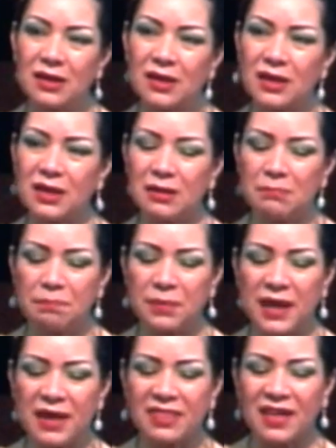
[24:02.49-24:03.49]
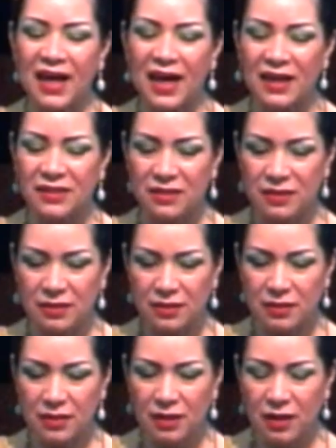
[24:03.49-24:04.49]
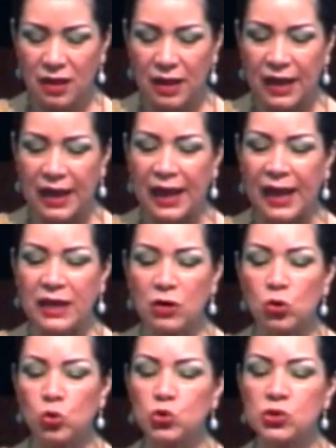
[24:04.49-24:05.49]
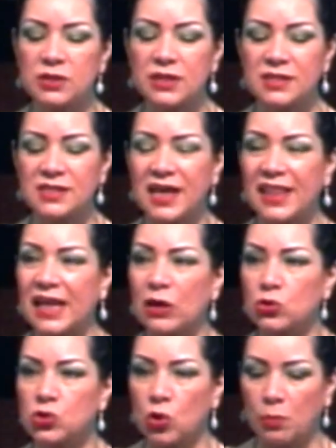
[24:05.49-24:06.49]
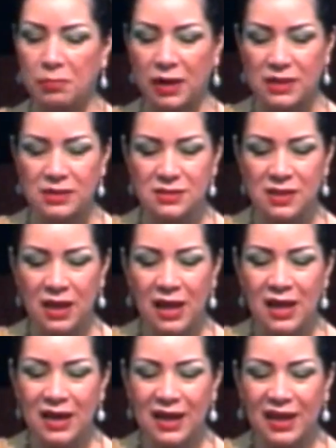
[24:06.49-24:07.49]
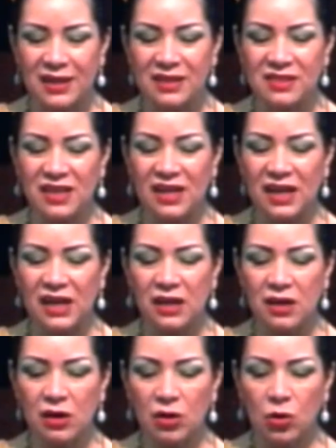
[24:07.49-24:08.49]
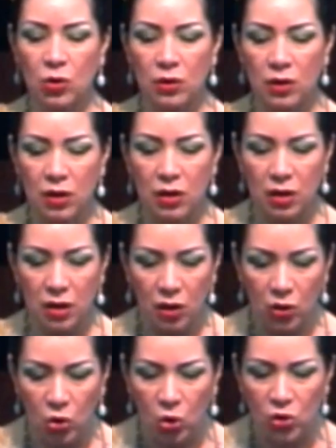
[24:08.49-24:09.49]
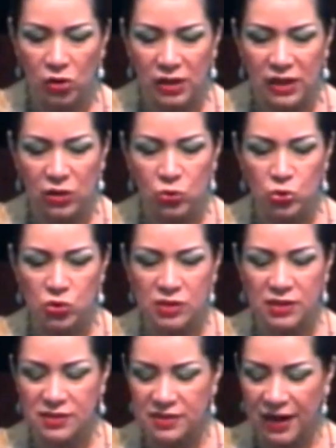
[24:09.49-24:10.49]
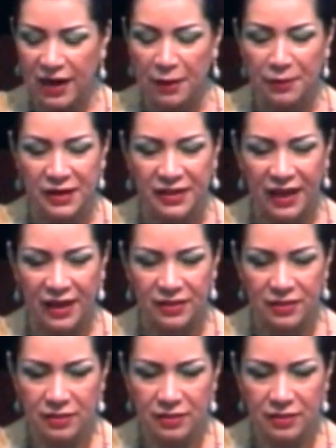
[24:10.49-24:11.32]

Impiedad e injusticia de los hombres que detienen con injusticia la verdad.